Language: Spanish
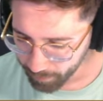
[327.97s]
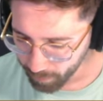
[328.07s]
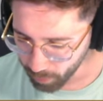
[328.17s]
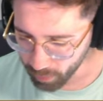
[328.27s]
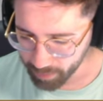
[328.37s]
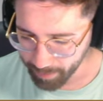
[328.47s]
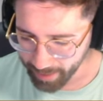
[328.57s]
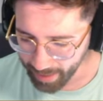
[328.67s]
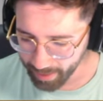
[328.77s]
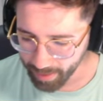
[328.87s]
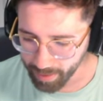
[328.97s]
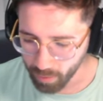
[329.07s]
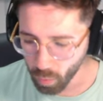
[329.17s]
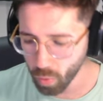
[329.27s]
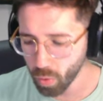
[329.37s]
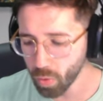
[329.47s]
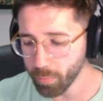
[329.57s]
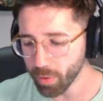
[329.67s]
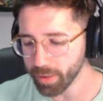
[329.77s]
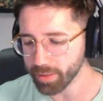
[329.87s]
Bueno, si me dan... ¡Uh,
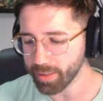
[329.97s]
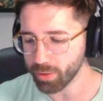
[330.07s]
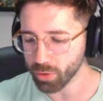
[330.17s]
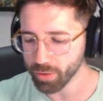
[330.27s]
mordisquitos!